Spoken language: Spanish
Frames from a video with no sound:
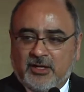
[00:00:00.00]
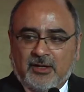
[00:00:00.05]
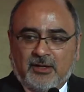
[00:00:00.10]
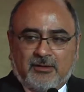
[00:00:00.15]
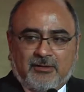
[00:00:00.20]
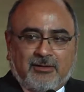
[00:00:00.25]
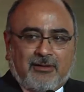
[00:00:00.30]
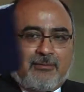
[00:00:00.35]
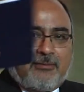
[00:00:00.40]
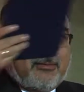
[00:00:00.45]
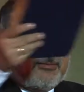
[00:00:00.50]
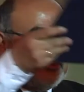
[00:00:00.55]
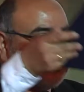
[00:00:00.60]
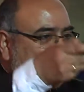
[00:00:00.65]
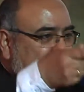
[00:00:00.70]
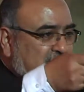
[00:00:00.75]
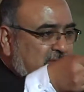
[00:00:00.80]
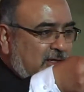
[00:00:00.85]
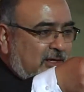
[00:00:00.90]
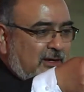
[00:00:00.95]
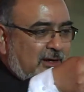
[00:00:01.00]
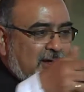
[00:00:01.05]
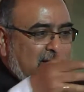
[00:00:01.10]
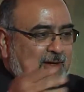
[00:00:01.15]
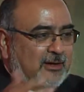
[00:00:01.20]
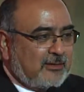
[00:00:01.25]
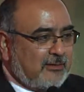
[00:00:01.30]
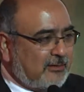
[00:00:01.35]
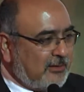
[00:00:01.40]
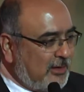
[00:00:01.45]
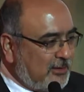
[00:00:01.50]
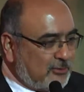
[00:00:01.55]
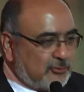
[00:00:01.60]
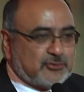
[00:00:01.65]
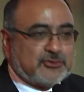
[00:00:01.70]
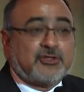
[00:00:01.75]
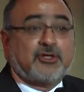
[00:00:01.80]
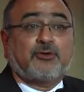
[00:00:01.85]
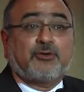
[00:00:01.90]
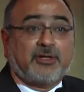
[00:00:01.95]
las vamos a entregar al,
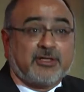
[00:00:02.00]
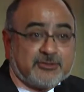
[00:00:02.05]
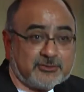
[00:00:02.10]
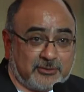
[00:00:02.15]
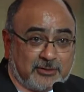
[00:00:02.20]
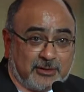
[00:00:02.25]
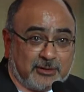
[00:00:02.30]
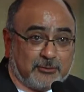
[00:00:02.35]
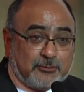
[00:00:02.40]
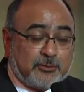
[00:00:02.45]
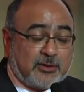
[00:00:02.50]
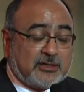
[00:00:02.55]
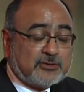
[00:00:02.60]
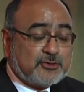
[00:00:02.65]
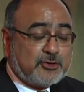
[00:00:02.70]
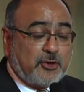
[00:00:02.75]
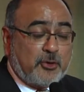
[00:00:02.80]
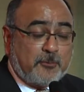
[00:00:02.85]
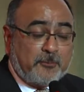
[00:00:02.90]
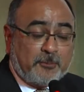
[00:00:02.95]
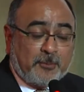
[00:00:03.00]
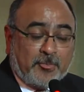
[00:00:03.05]
Consejo Nacional de Educación,